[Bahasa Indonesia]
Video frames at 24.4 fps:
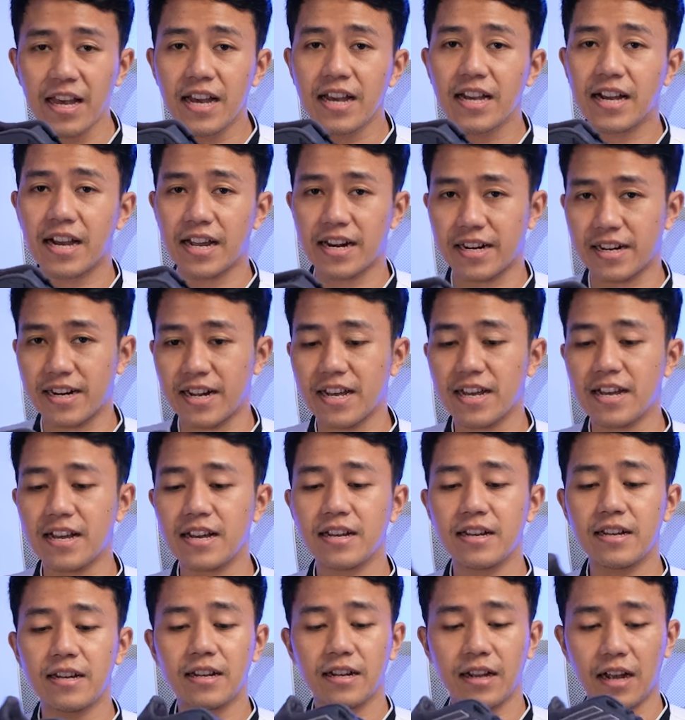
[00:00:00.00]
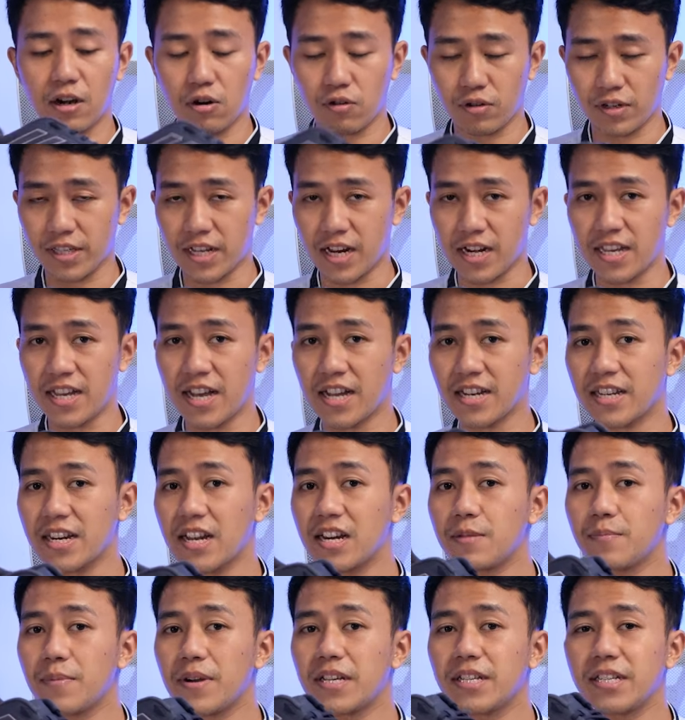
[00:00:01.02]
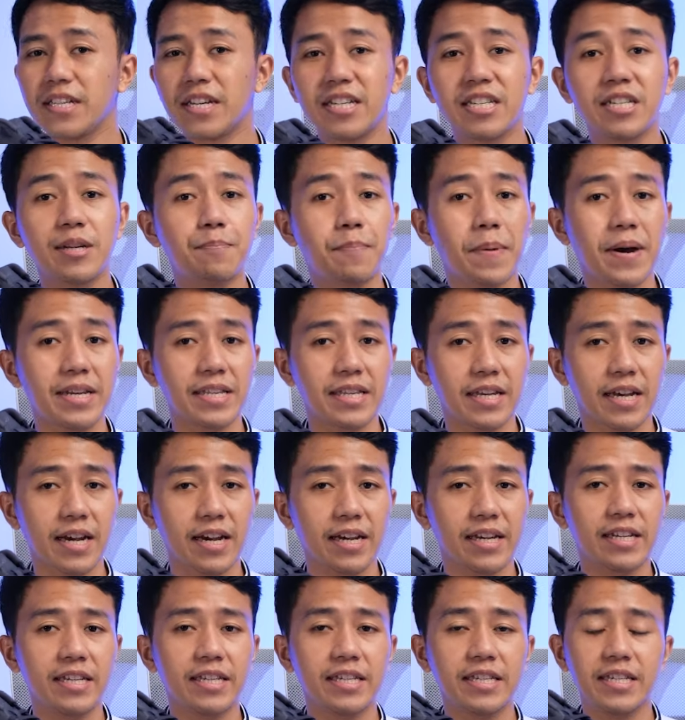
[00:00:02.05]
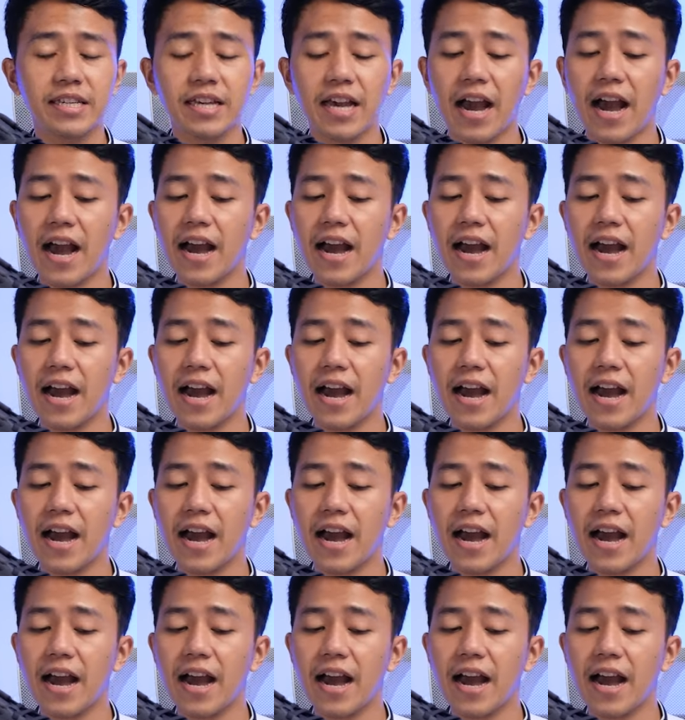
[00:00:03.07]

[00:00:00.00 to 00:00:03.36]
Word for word: karena kalau kita lihat dari bagian depannya ini